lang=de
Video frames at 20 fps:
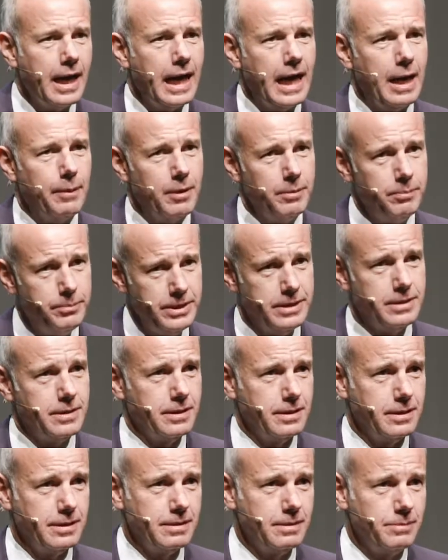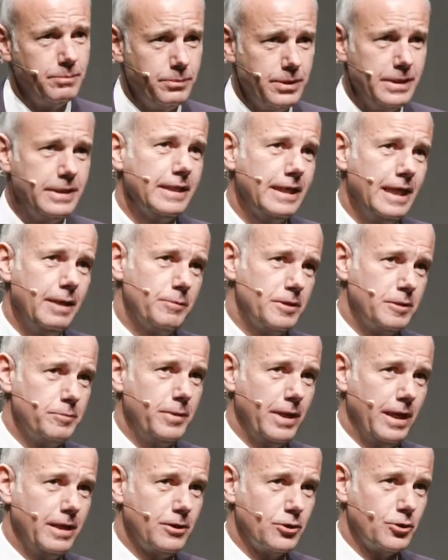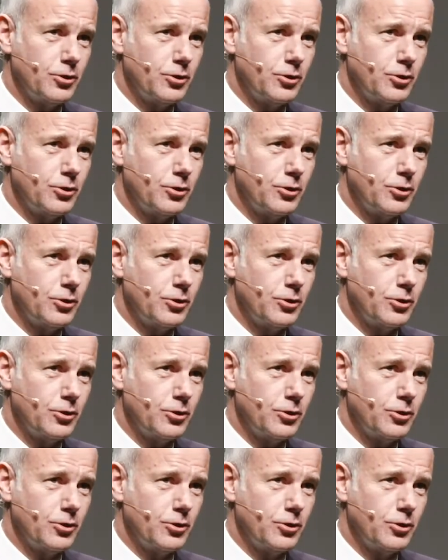Aber bitte, bitte geben Sie mir eine